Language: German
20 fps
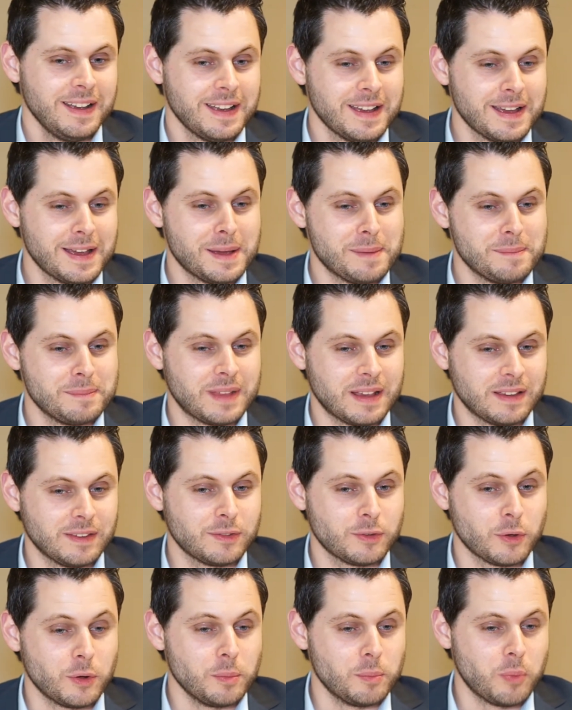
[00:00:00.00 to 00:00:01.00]
ähm, das
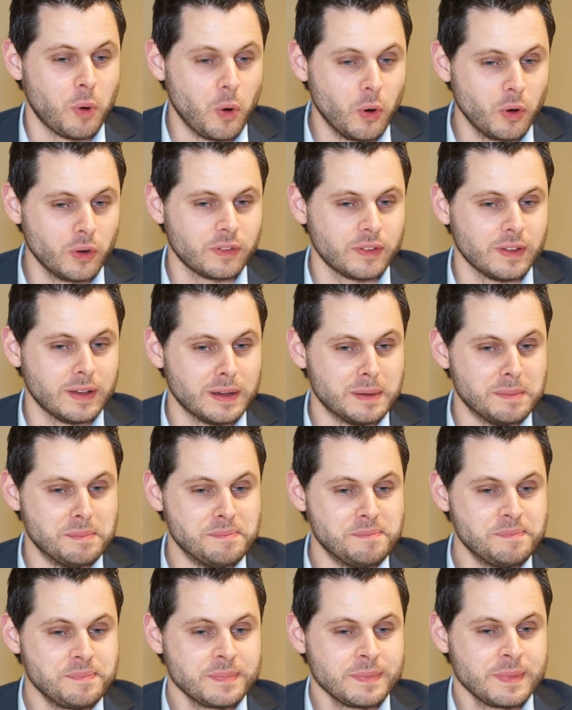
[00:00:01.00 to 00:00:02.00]
ist so ein Punkt
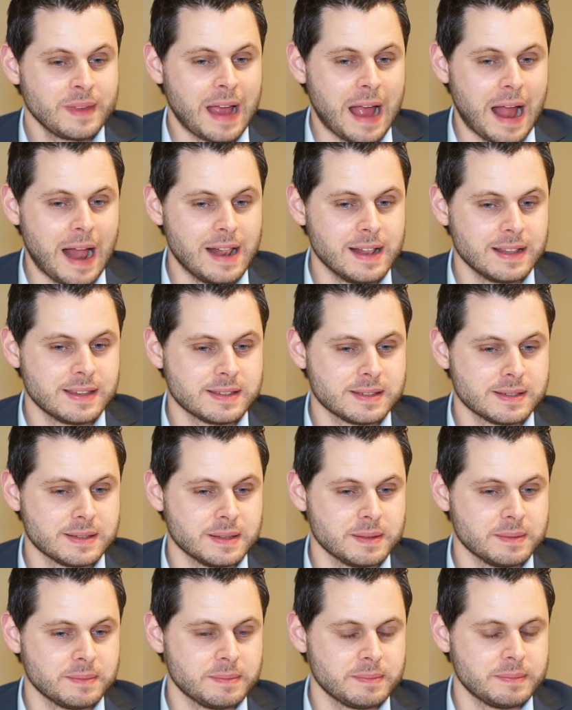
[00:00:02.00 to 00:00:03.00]
ähm,
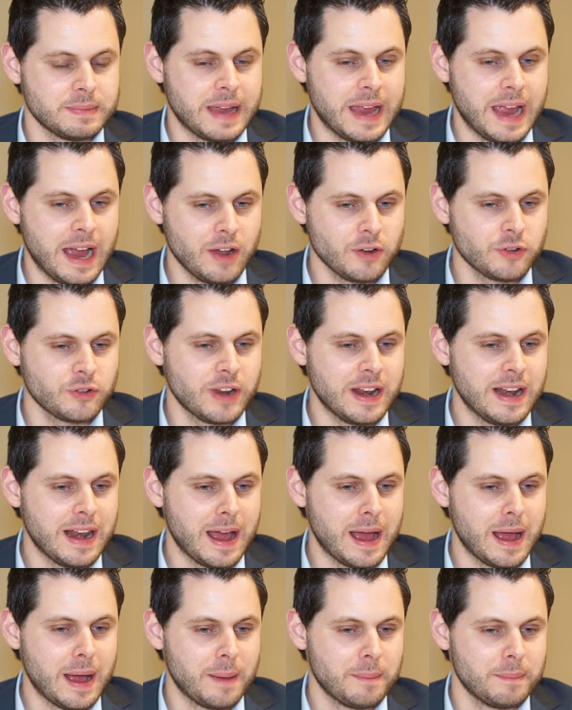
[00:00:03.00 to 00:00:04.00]
als
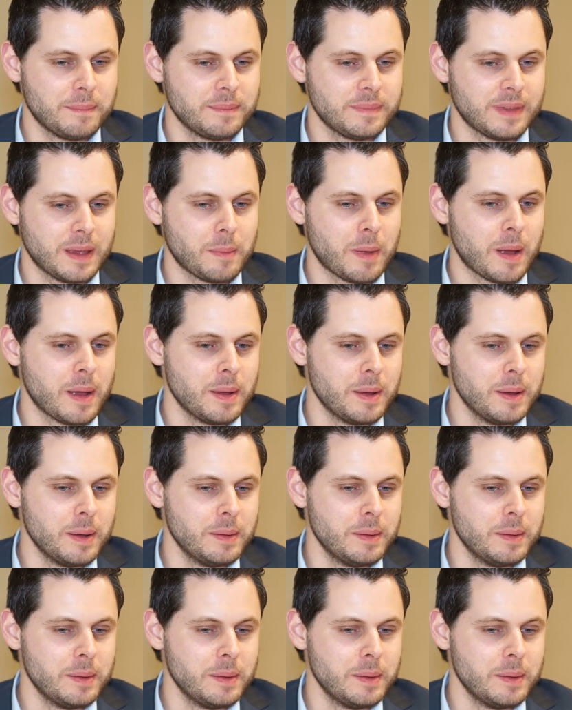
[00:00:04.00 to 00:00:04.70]
Hersteller, sag ich mal,